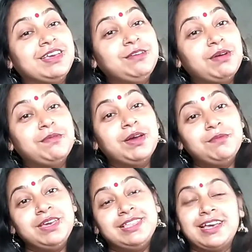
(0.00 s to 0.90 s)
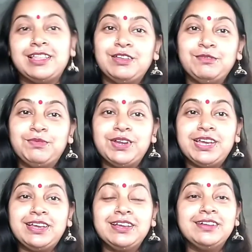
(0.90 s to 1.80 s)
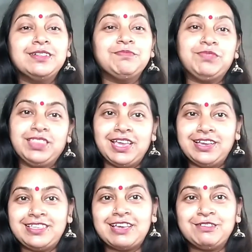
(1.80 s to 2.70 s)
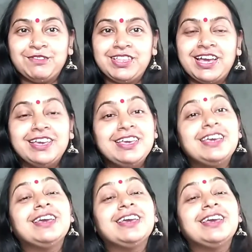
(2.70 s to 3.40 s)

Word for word: কিভাবে আমি ছাদের উপরে চাষ করে থাকি